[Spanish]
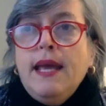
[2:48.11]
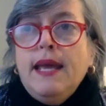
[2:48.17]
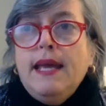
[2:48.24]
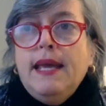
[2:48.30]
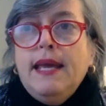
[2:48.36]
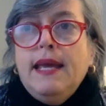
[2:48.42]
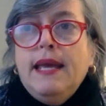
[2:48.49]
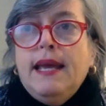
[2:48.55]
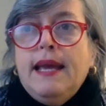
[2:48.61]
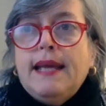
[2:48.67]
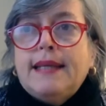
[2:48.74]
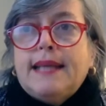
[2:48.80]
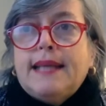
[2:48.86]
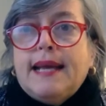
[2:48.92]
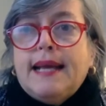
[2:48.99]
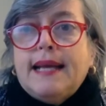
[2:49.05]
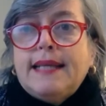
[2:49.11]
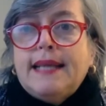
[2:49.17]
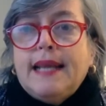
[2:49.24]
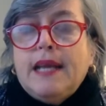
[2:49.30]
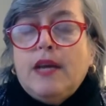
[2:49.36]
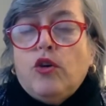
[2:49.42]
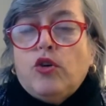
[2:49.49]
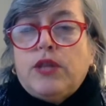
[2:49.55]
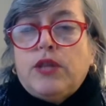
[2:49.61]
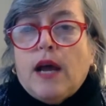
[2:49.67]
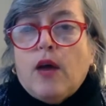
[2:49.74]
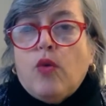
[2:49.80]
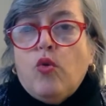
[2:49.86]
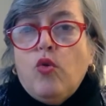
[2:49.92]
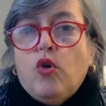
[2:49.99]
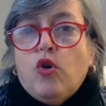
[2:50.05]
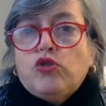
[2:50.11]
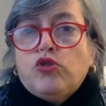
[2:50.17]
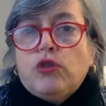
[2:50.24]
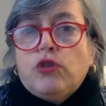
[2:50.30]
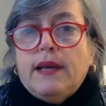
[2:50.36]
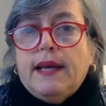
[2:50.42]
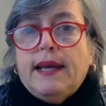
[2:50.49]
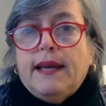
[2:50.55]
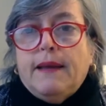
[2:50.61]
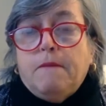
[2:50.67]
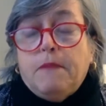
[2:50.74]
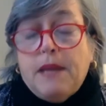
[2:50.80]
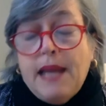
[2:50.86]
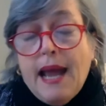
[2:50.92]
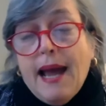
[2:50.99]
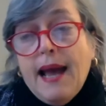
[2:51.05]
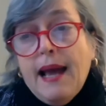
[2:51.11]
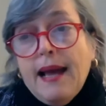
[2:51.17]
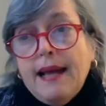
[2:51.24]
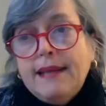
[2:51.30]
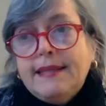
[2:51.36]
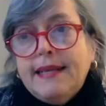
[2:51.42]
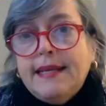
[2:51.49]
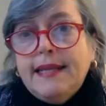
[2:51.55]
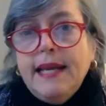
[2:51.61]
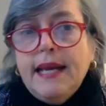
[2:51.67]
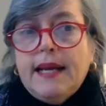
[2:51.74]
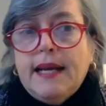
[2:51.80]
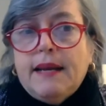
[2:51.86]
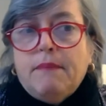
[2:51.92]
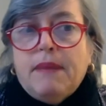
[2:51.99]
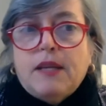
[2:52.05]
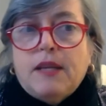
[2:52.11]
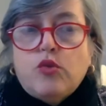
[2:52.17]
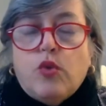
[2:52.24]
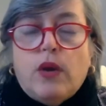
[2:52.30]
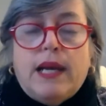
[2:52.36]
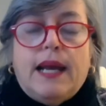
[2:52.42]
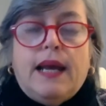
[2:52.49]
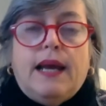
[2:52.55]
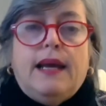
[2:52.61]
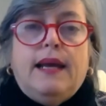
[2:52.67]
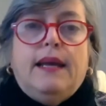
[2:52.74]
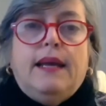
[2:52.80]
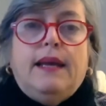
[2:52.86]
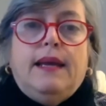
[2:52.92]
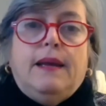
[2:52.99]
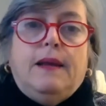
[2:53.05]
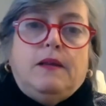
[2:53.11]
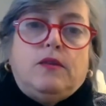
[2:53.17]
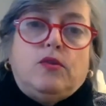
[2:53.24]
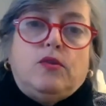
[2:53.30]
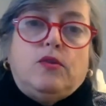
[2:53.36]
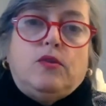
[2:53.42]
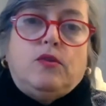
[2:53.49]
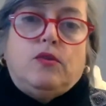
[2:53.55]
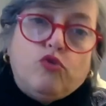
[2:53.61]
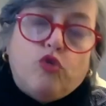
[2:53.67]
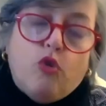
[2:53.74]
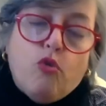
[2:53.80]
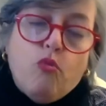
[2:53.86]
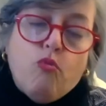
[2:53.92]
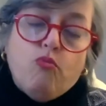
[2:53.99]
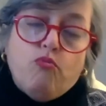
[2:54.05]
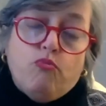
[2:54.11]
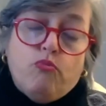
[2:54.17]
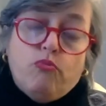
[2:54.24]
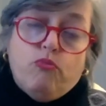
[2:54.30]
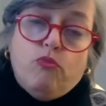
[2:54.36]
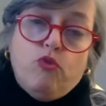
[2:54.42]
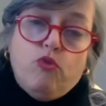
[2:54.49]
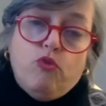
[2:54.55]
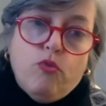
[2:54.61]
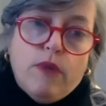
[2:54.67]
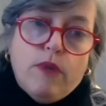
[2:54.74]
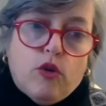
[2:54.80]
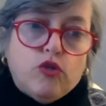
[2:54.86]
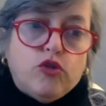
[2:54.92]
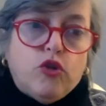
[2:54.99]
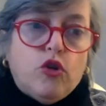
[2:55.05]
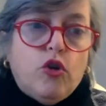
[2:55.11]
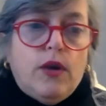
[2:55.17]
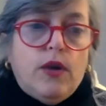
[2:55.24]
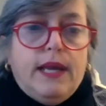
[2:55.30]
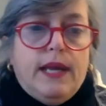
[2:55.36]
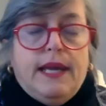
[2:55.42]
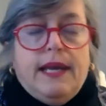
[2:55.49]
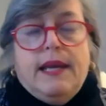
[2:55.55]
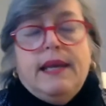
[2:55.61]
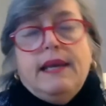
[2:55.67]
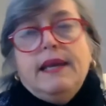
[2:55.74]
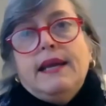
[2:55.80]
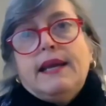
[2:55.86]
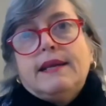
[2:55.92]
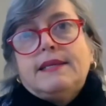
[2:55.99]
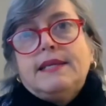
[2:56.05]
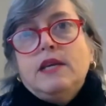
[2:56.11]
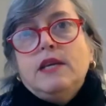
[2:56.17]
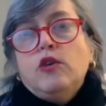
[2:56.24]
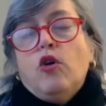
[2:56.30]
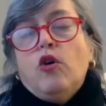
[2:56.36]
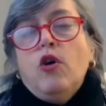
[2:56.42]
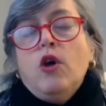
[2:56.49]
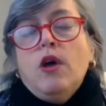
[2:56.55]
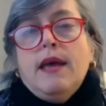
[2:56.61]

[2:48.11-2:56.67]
Y esa serie de obstáculos eh, ya existían en Venezuela, eh, son, son numerosos y, han sido,